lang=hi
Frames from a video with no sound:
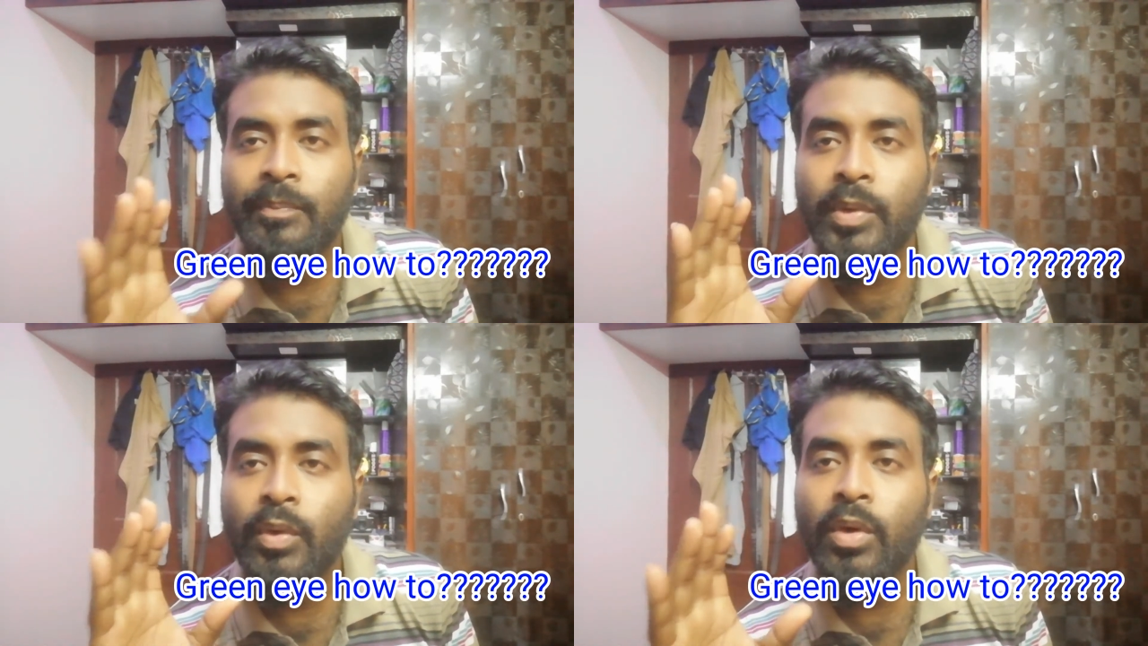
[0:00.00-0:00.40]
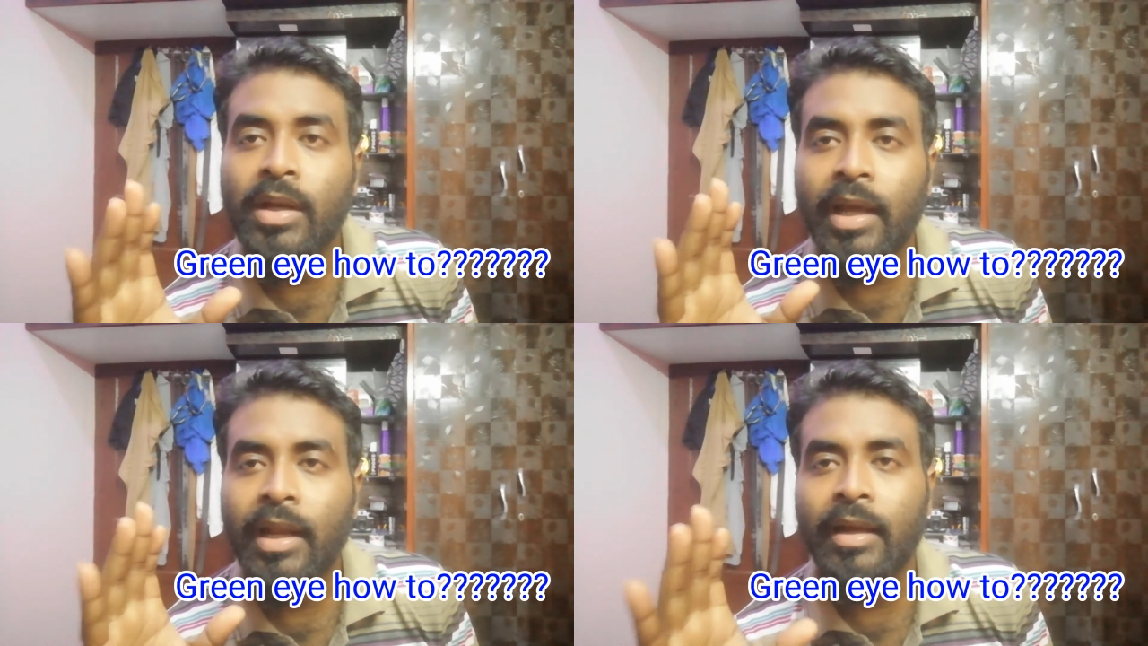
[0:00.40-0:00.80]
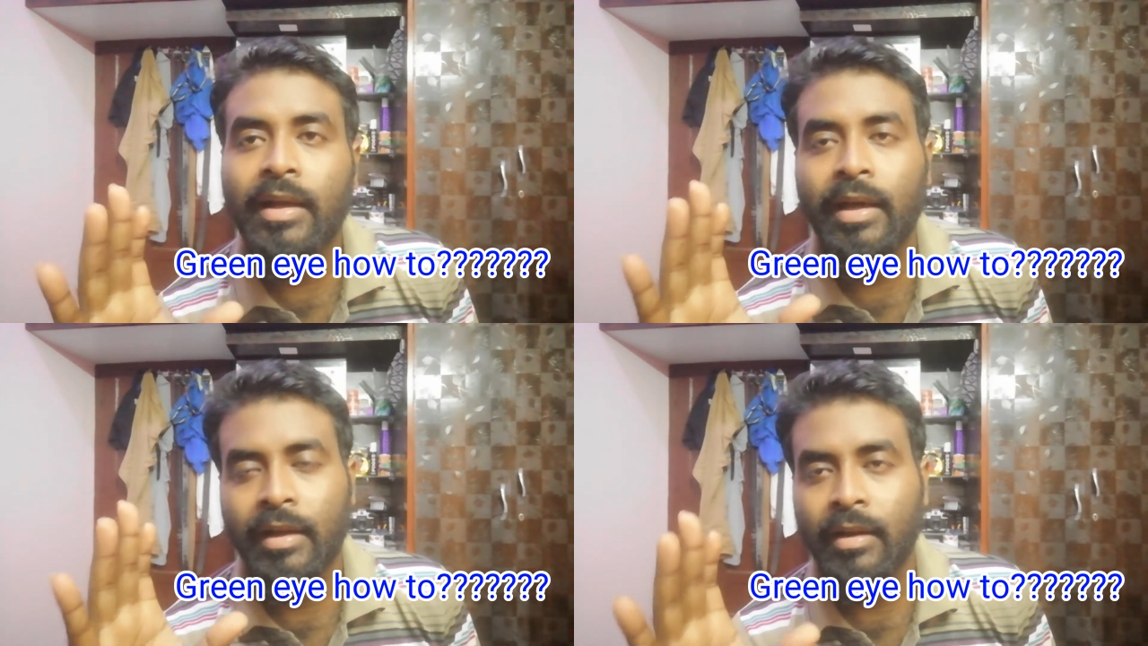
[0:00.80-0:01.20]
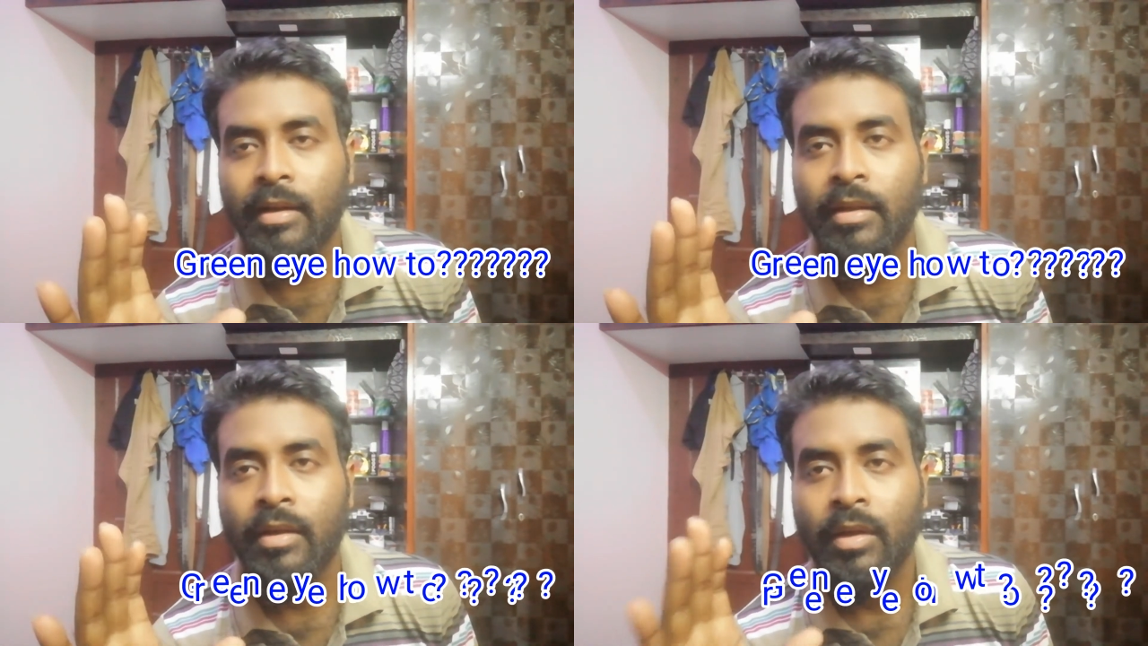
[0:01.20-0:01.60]
प्योर कलंकर
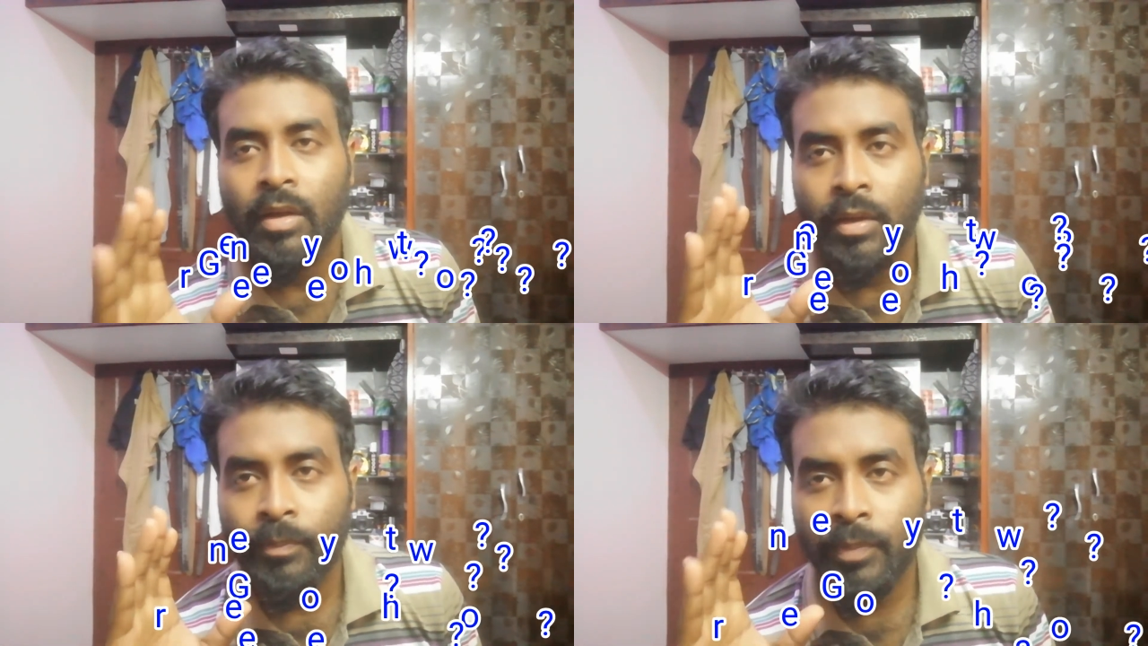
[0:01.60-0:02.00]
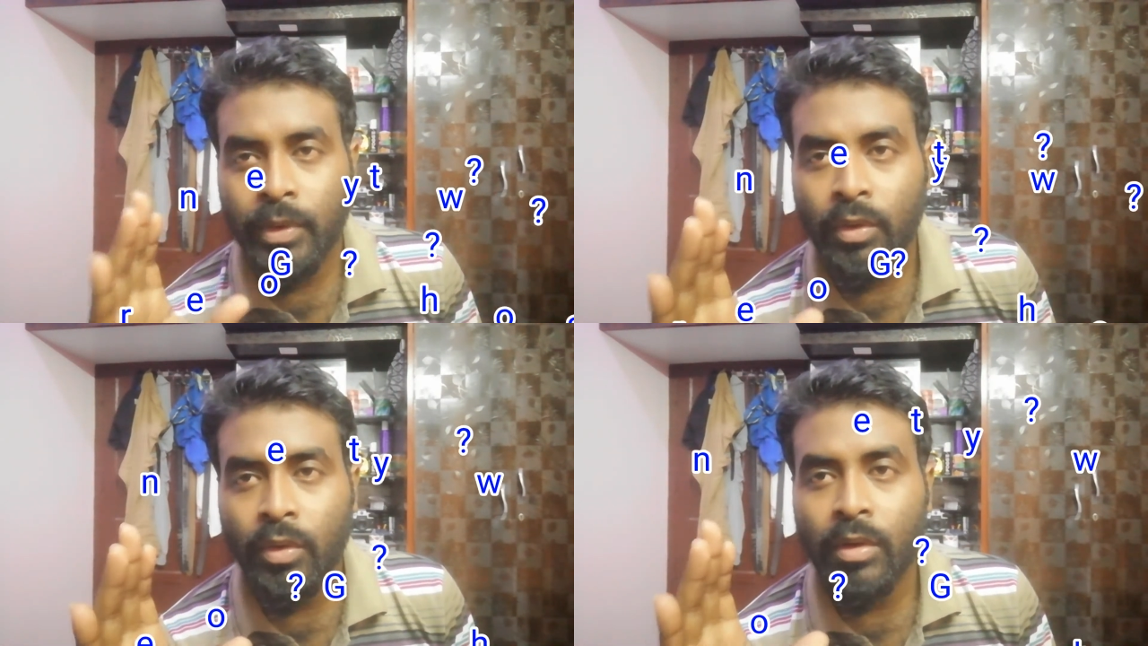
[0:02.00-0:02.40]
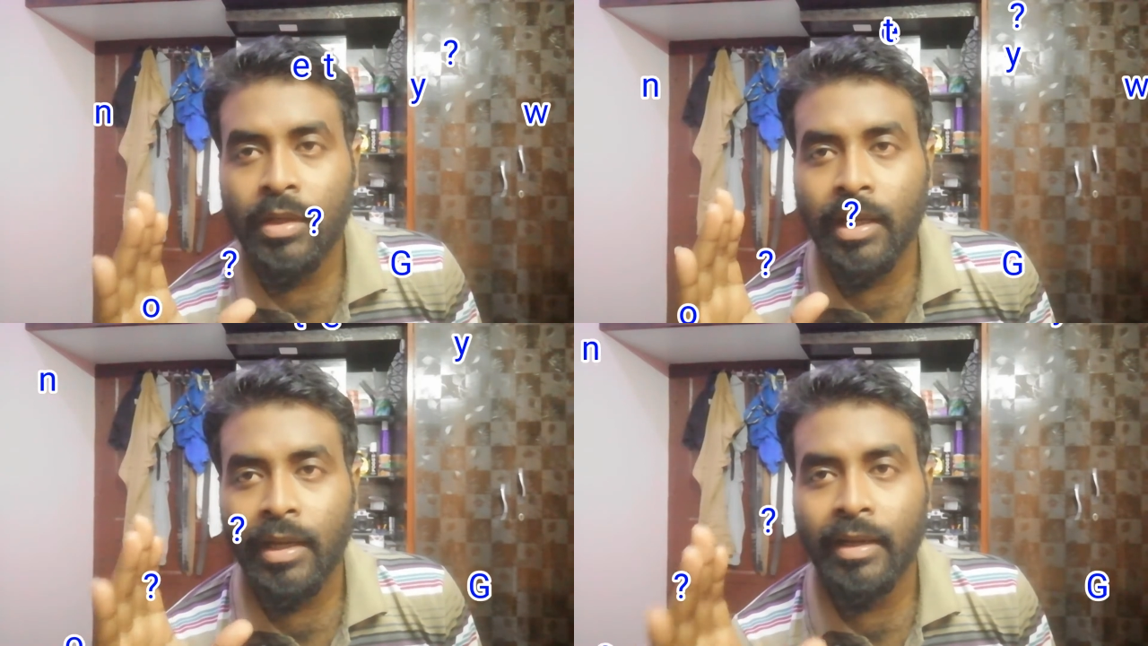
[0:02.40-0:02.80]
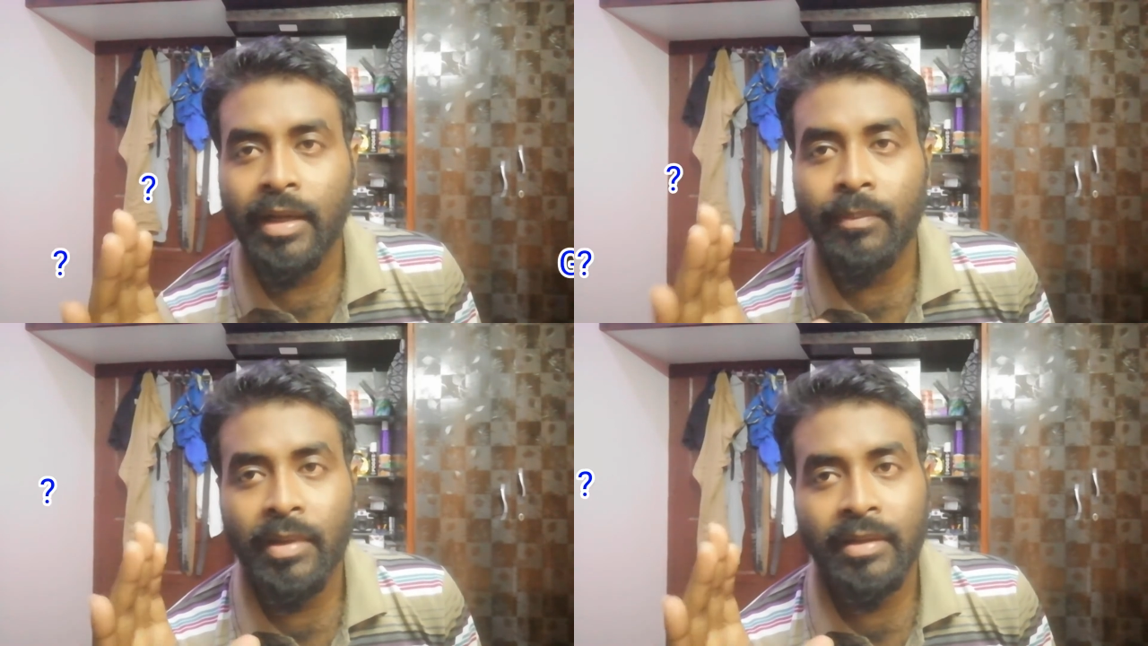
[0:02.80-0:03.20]
प्योर कलंकर